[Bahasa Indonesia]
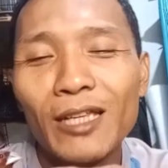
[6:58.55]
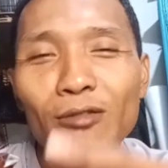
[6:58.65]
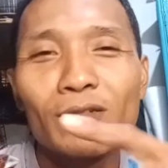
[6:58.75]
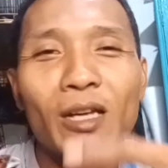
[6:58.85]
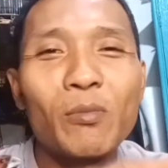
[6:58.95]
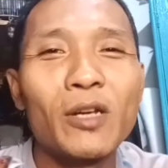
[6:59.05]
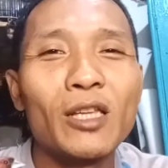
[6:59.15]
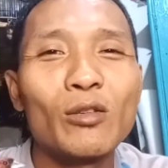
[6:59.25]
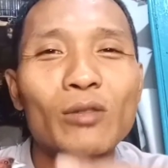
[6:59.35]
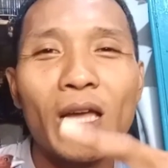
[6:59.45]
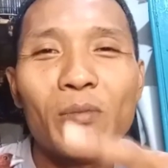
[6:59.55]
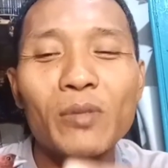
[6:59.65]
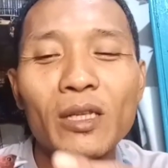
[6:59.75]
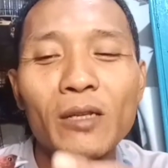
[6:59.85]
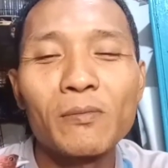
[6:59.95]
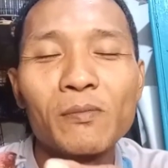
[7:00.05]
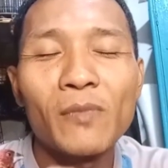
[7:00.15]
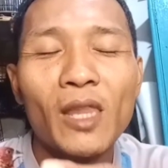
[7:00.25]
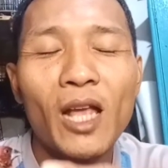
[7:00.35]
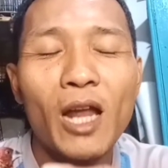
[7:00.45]
itu enggak begitu tapi
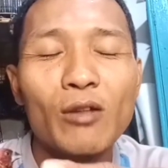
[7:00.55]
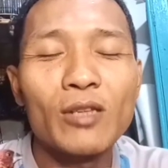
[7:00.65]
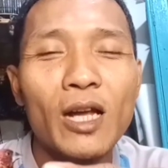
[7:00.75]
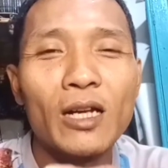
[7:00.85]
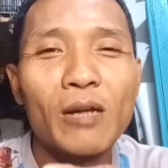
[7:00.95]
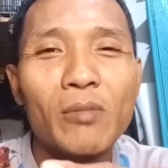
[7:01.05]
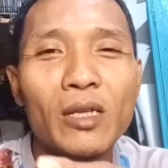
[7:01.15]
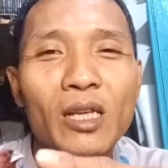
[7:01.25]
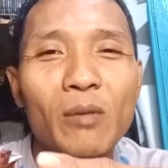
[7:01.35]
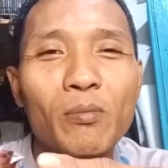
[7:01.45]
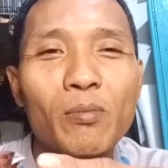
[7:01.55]
kalau yang namanya